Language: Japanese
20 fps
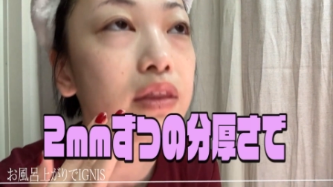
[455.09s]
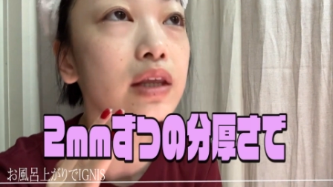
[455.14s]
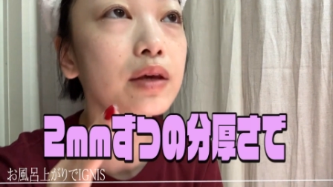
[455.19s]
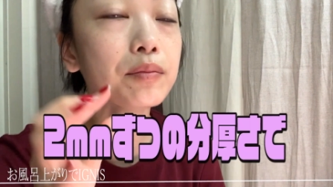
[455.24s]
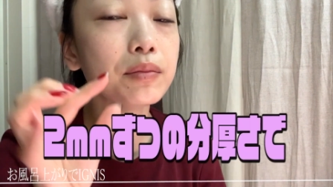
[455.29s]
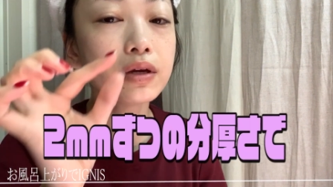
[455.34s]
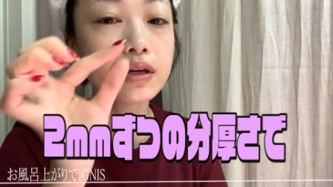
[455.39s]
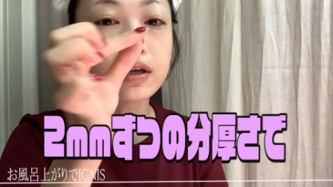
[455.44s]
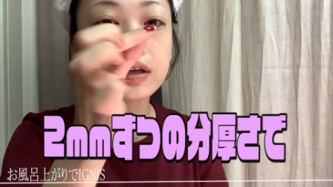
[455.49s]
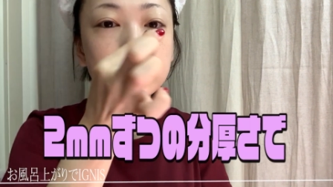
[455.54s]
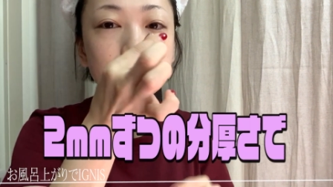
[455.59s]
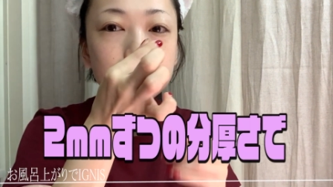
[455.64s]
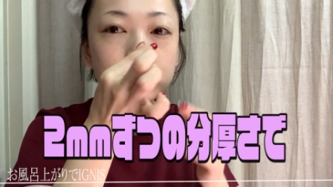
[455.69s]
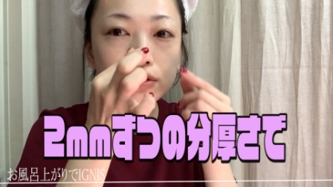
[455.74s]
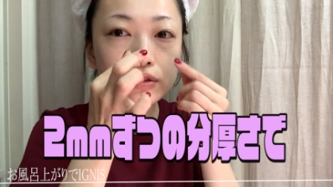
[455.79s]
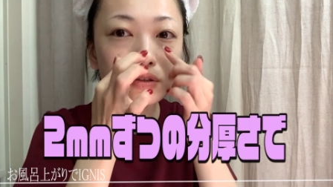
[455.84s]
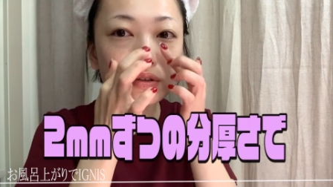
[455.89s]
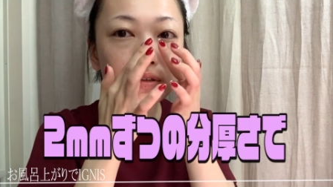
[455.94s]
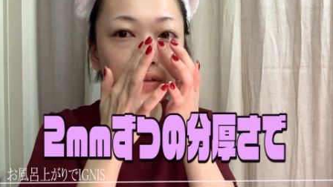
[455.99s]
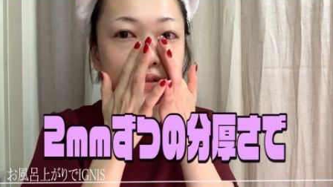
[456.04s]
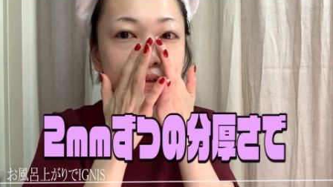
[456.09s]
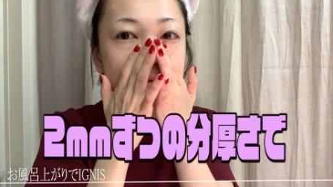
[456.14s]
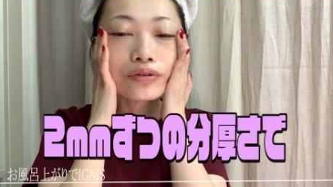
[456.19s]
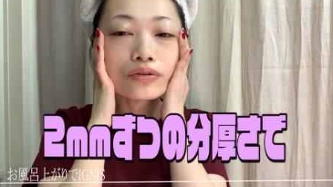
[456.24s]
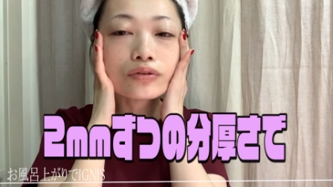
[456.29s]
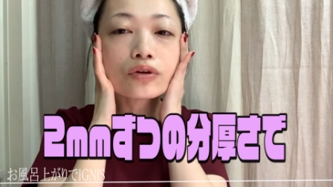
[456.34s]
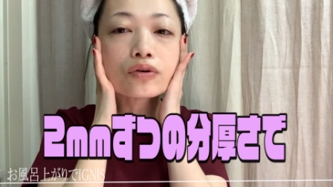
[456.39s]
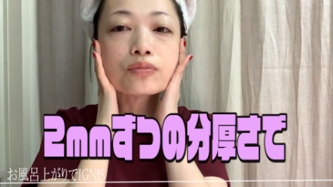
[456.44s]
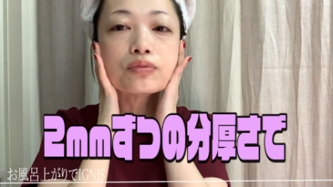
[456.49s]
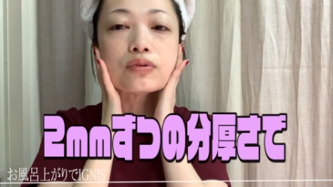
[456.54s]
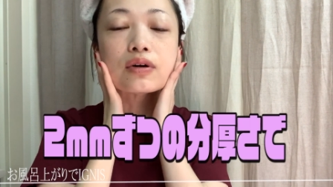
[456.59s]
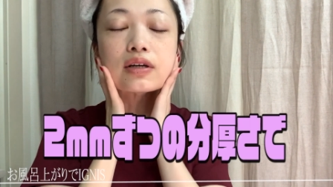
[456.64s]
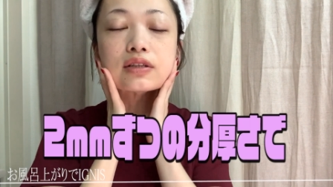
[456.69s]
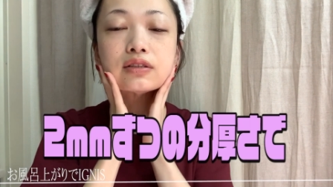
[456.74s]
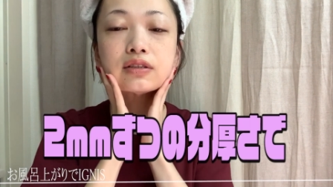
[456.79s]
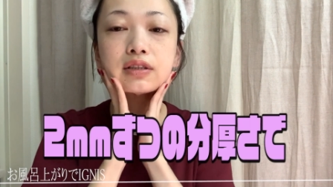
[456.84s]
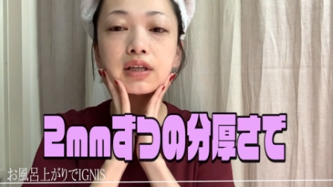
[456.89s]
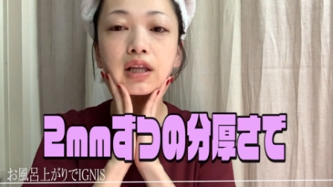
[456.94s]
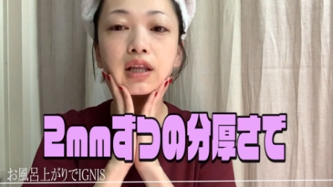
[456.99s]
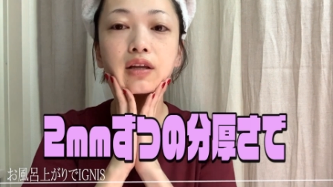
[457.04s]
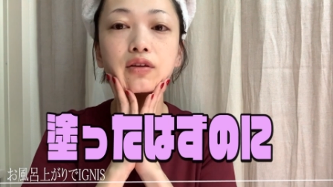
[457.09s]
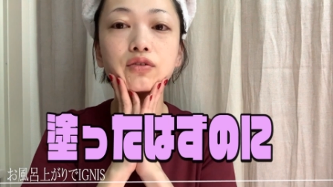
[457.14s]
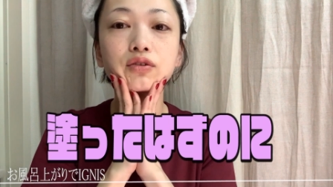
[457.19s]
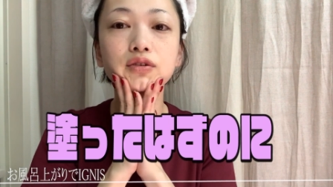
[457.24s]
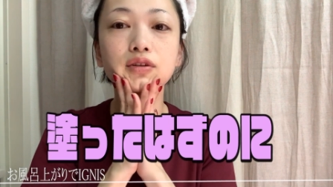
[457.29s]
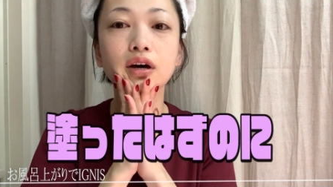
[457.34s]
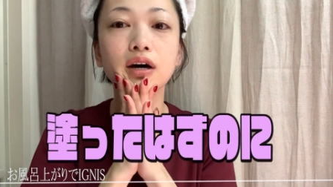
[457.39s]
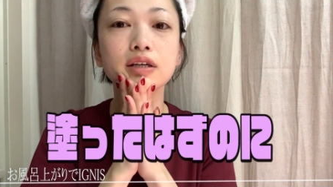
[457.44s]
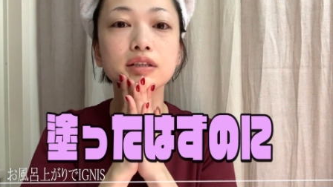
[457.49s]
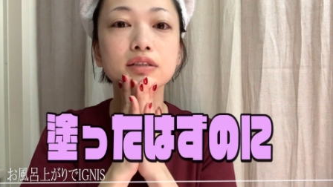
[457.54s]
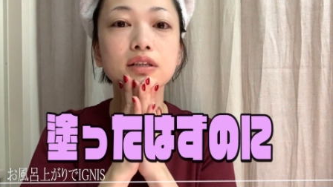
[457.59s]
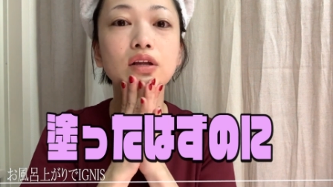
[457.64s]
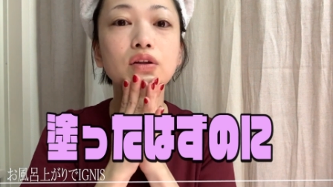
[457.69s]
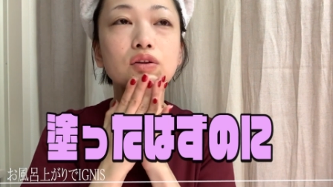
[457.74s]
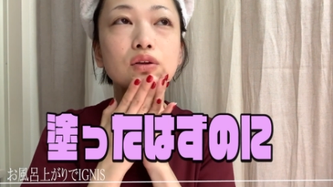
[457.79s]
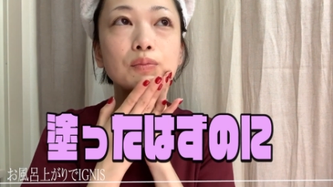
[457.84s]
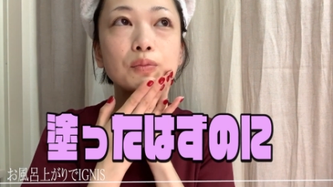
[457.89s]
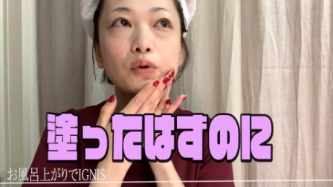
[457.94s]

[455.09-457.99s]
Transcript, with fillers: にミリずつの分厚さで塗ったはずなのに、